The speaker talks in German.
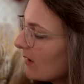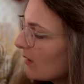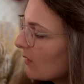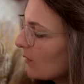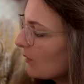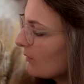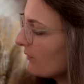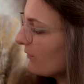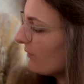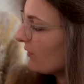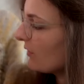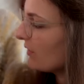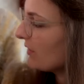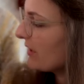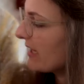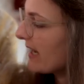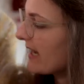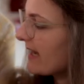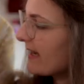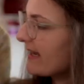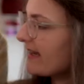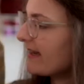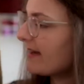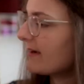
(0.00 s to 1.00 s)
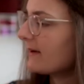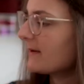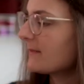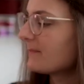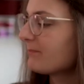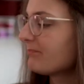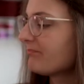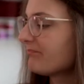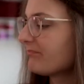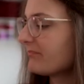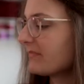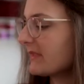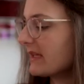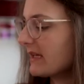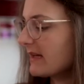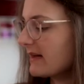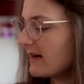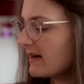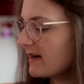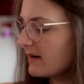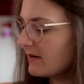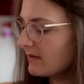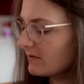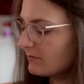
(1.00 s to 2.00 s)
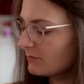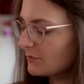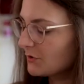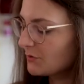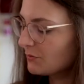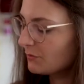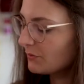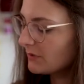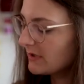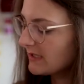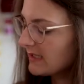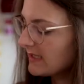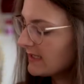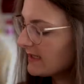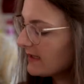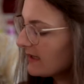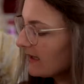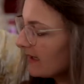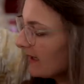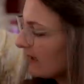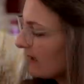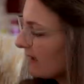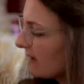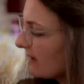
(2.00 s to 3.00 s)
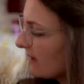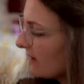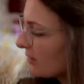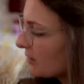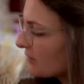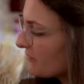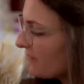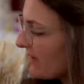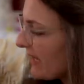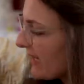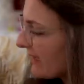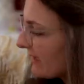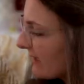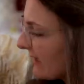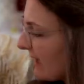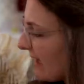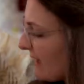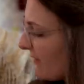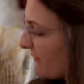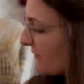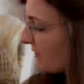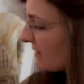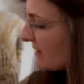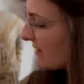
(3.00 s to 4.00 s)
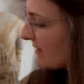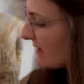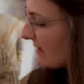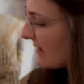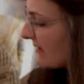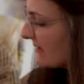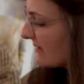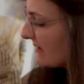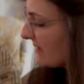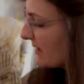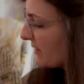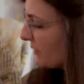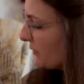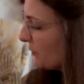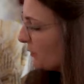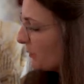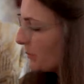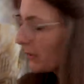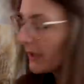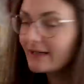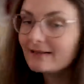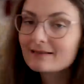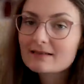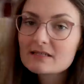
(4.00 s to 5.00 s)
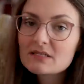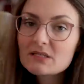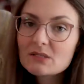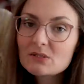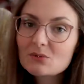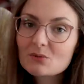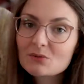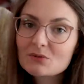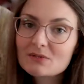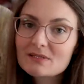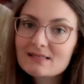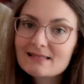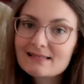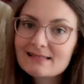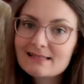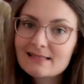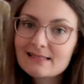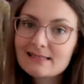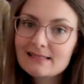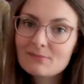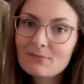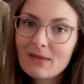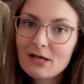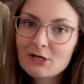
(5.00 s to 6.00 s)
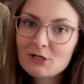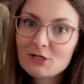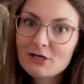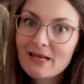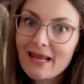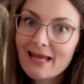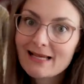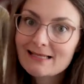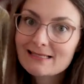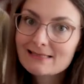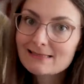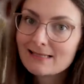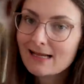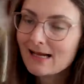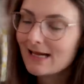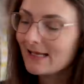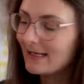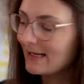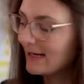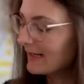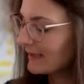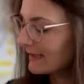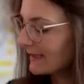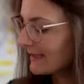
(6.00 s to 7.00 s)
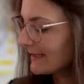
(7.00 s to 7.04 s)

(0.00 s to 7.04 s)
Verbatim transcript: Und von daher, ja, tut die Schwerkraft dann ihr Übriges und zieht die Maschen extra lang.